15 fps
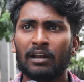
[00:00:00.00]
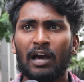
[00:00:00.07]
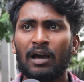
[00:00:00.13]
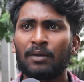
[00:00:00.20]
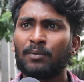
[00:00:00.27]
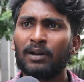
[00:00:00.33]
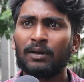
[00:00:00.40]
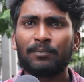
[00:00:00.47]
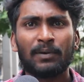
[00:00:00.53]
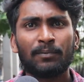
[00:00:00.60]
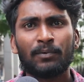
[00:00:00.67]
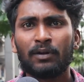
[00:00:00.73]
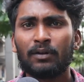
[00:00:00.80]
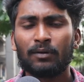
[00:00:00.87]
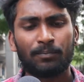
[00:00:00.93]
నార్మల్
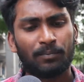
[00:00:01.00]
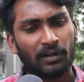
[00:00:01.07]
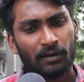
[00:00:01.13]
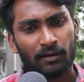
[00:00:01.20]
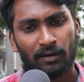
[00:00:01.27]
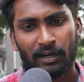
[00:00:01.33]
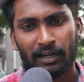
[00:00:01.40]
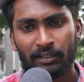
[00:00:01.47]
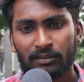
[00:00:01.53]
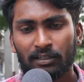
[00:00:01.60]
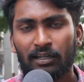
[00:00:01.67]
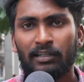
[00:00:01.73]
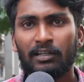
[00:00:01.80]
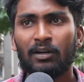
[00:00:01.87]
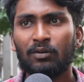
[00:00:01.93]
పీపుల్
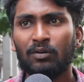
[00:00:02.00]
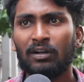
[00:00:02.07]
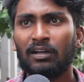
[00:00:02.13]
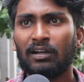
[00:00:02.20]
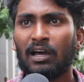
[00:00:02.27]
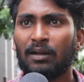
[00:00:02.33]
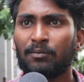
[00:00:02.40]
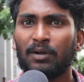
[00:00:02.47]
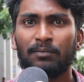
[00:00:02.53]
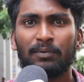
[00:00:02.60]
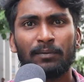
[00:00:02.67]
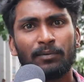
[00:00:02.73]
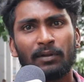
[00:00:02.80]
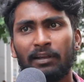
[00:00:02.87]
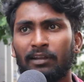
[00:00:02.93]
రైతులైనా కూడా నార్మల్
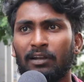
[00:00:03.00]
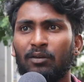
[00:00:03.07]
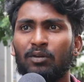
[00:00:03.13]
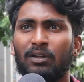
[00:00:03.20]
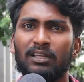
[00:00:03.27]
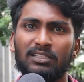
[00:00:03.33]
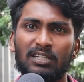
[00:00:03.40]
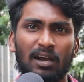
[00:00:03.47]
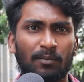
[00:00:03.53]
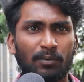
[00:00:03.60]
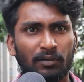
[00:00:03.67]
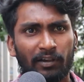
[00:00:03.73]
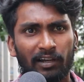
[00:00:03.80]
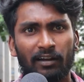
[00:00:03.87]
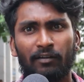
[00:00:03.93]
పీపుల్ అయినా కూడా
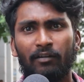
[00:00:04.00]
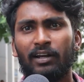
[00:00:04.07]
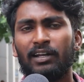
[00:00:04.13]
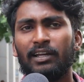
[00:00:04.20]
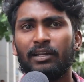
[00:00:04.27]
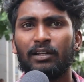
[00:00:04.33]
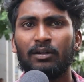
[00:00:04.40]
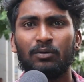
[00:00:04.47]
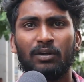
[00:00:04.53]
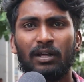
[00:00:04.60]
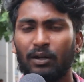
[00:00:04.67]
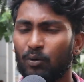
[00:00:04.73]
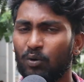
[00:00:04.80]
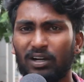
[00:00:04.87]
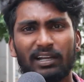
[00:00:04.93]
జాబ్కి వెళ్ళే వాళ్ళైనా
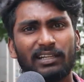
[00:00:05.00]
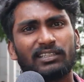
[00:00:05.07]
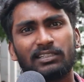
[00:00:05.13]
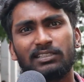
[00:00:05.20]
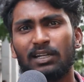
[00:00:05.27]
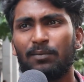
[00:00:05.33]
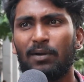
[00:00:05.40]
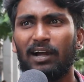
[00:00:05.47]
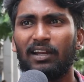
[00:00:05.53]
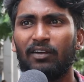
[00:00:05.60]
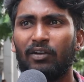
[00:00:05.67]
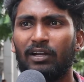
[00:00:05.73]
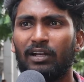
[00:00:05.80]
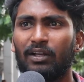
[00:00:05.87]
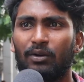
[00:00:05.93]
కూడా రోడ్లు అయితే అస్సలు
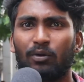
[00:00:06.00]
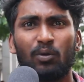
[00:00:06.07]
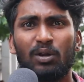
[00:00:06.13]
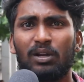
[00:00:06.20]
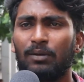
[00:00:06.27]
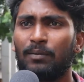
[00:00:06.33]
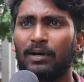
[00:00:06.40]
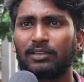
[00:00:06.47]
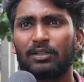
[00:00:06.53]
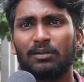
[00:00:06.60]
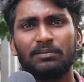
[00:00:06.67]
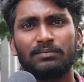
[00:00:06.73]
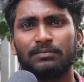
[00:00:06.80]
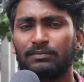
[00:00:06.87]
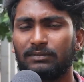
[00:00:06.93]
బాగాలేవన్న రోడ్లు
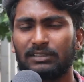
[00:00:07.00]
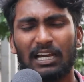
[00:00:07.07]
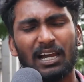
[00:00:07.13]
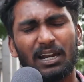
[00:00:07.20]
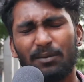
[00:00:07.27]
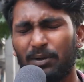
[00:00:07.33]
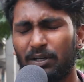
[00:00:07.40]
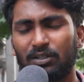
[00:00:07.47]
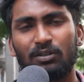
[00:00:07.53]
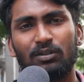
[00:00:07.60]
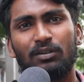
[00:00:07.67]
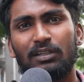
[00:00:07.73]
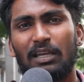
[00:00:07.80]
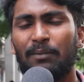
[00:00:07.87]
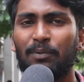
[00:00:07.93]
మాత్రం చాలా
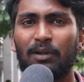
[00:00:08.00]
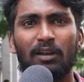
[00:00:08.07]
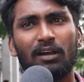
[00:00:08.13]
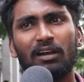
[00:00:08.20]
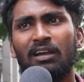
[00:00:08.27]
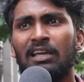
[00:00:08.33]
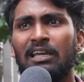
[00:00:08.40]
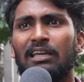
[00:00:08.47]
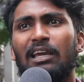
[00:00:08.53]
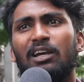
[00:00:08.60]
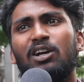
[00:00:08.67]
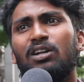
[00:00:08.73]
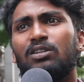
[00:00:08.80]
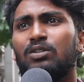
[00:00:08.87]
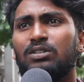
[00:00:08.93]
మటుకు ఏపీలో
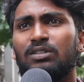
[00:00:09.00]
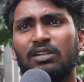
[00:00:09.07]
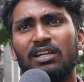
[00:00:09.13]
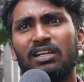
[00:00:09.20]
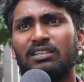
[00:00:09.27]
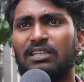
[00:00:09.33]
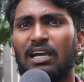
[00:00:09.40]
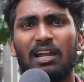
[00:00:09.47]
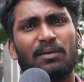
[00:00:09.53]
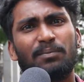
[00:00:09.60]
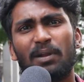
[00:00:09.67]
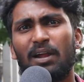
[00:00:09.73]
ఎక్కడ చూసుకున్నా చాలా